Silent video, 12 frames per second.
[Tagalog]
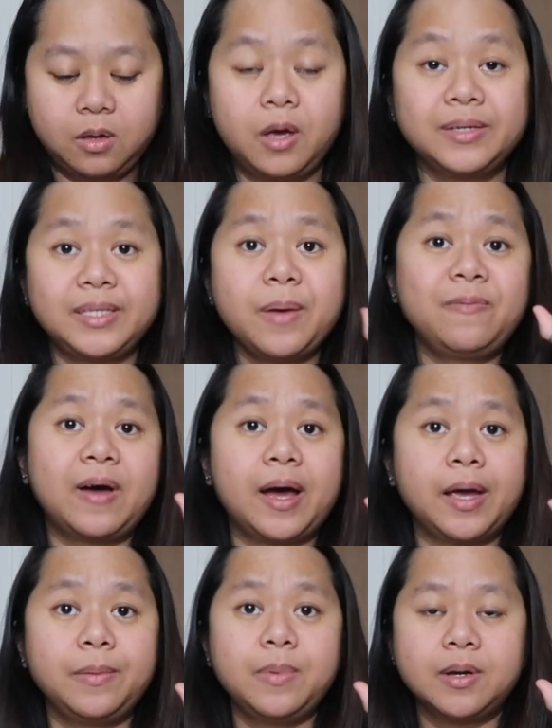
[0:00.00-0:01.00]
Yan, step
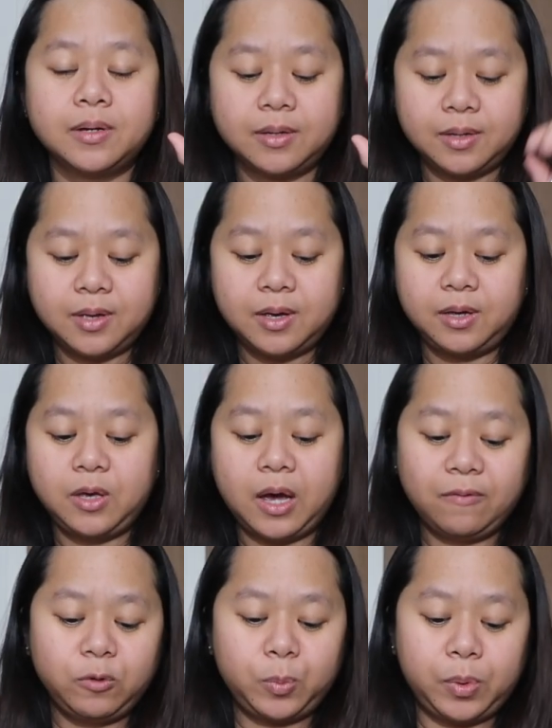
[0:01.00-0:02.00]
5, you
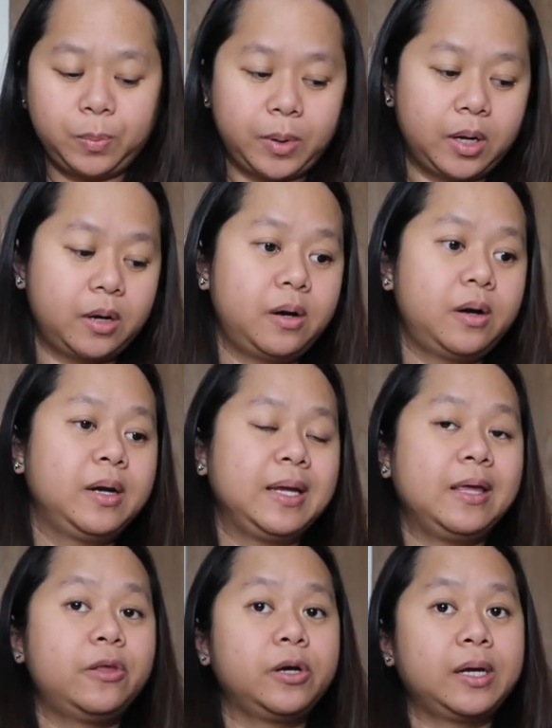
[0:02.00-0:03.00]
have to prepare
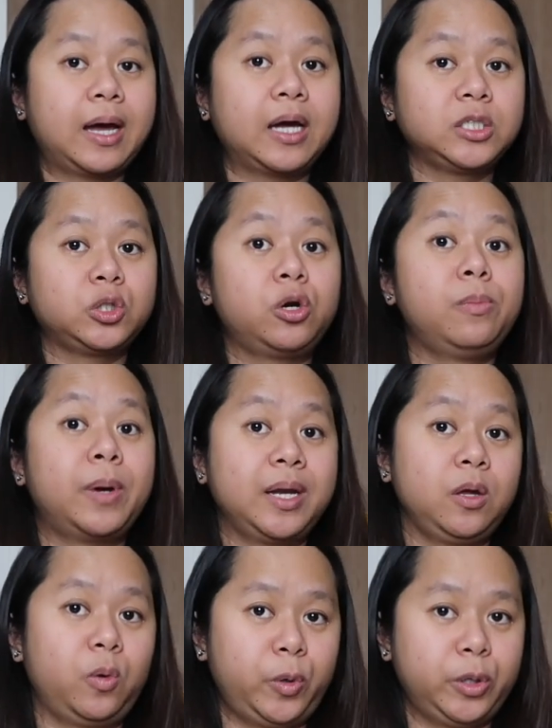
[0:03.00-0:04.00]
either cash or
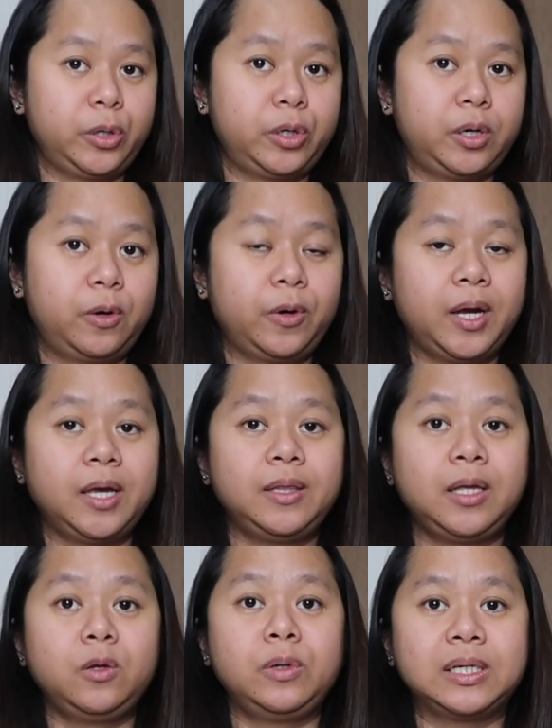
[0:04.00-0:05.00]
money order, okay?
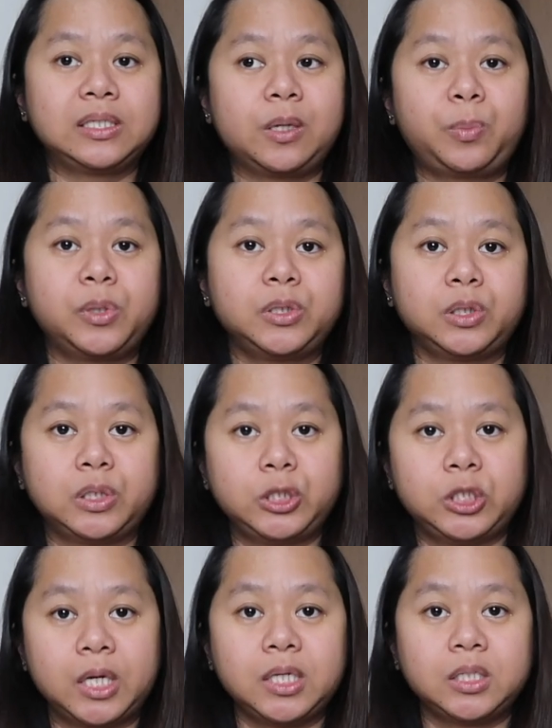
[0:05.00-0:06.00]
They don't accept personal
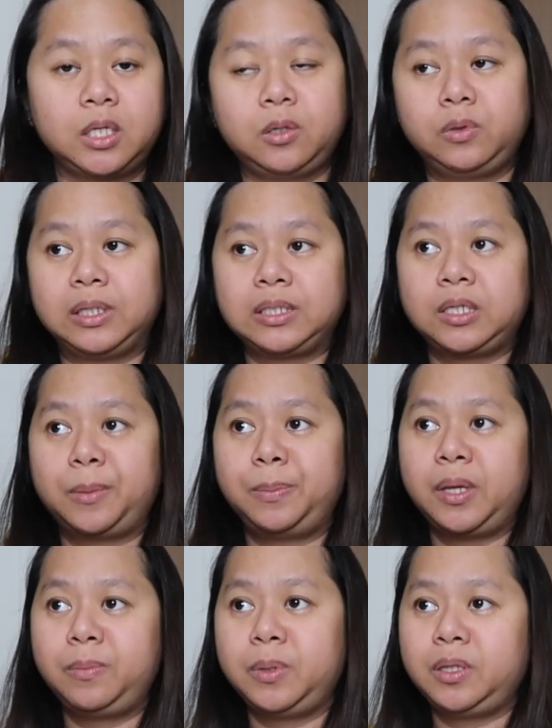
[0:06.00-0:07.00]
checks, they don't accept
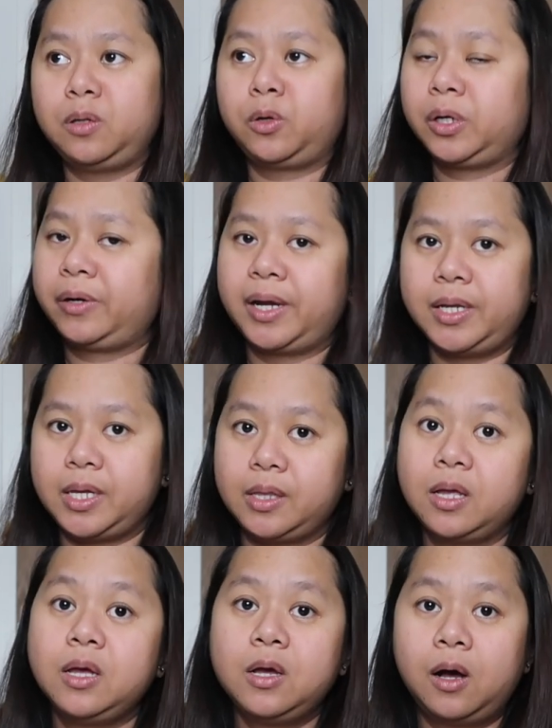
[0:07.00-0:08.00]
debit or
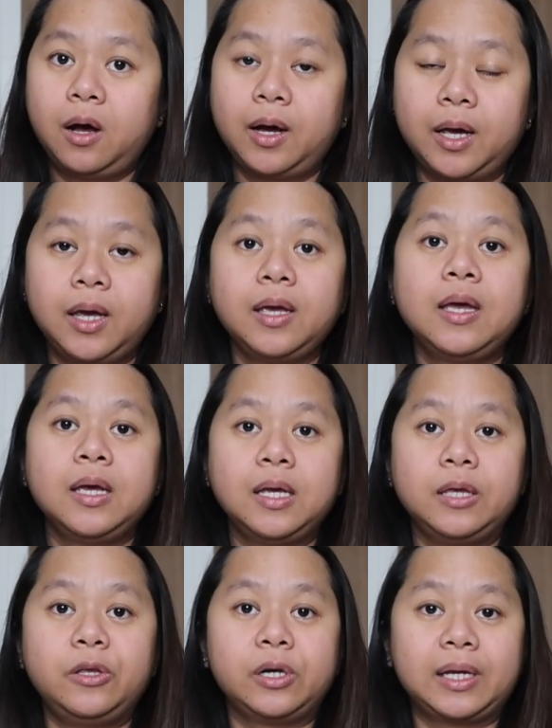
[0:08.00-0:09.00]
credit, okay?
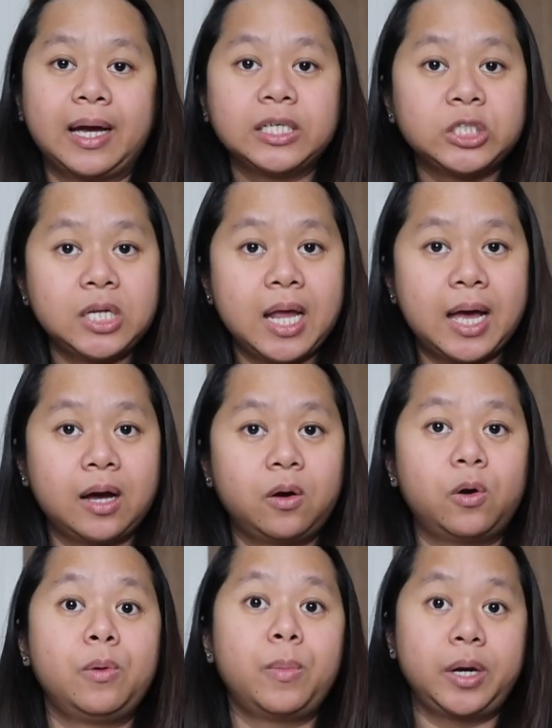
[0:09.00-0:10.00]
Either cash
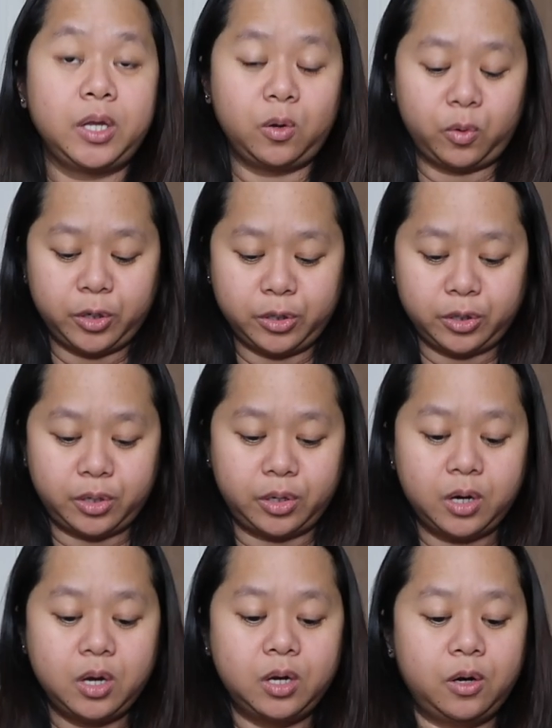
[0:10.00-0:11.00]
lang or money order,
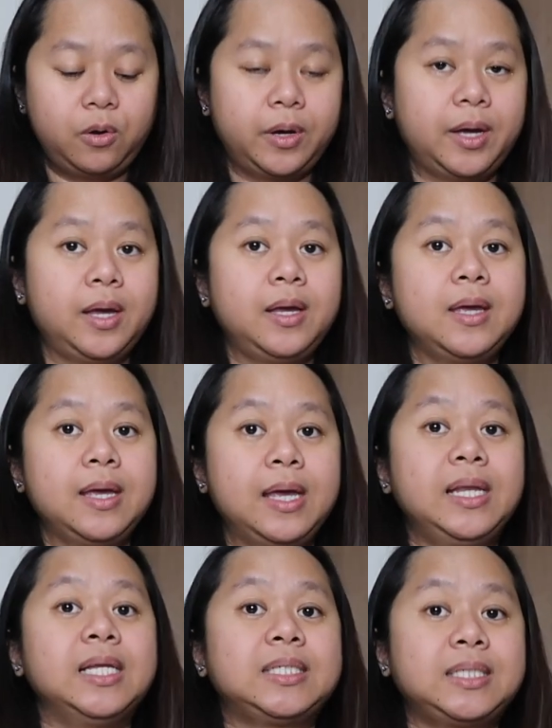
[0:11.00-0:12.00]
Okay?
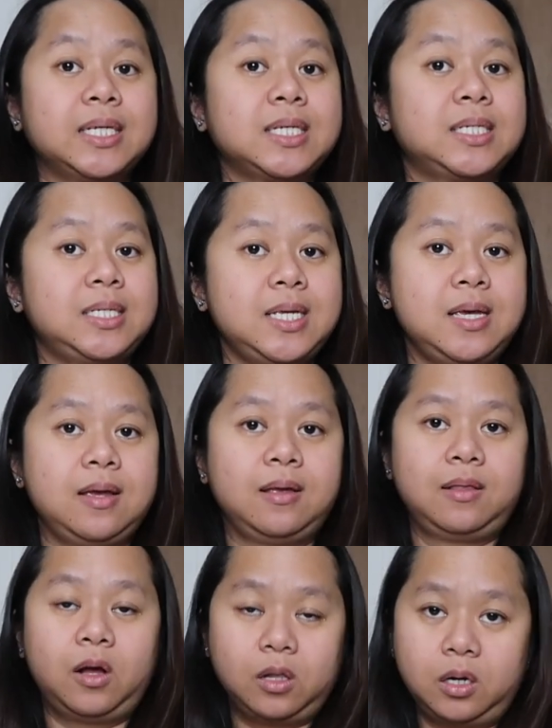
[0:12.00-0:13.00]
And it's $60.
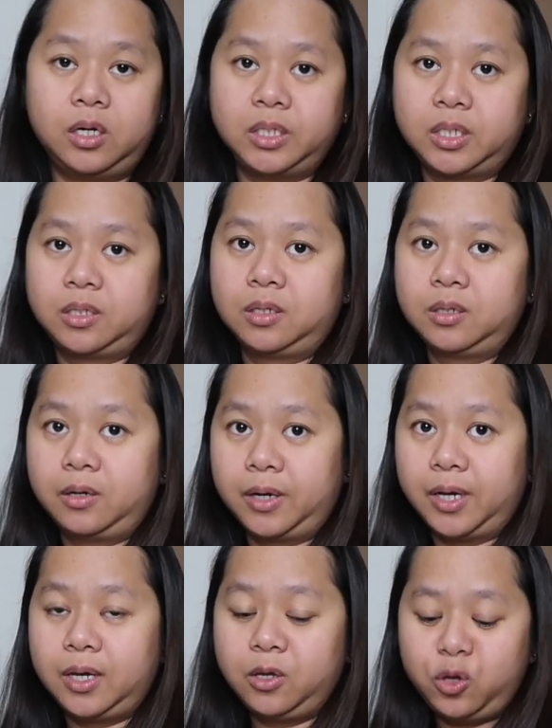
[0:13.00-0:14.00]

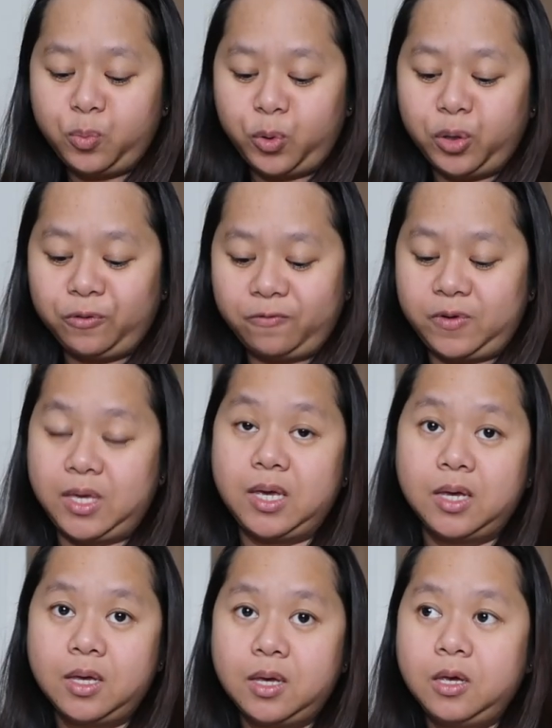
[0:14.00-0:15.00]
Okay? Yun po yung fee.